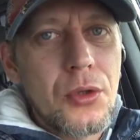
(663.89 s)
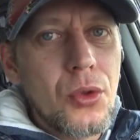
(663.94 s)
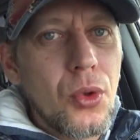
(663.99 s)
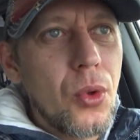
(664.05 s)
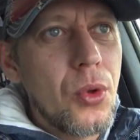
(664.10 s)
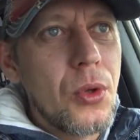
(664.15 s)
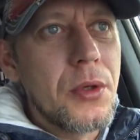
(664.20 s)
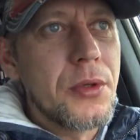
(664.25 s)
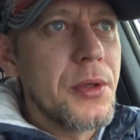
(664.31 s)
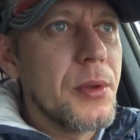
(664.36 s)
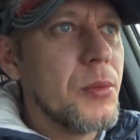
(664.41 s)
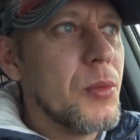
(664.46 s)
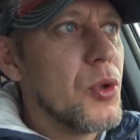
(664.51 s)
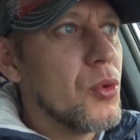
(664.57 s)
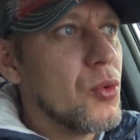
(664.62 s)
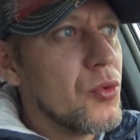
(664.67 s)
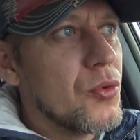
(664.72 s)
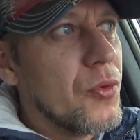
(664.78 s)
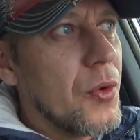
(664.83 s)
долго, там
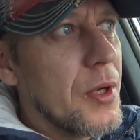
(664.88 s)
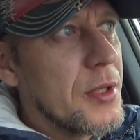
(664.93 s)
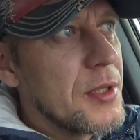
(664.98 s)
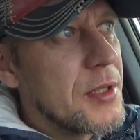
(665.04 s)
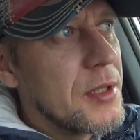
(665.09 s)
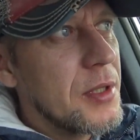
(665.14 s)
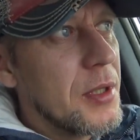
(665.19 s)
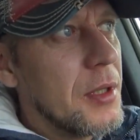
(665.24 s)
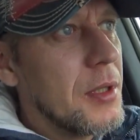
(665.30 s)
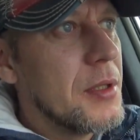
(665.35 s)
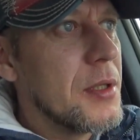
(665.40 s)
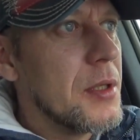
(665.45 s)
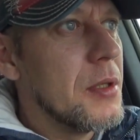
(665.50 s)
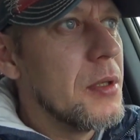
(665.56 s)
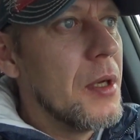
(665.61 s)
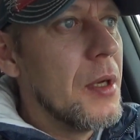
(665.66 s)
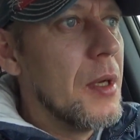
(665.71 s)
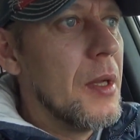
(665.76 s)
минут 20-30,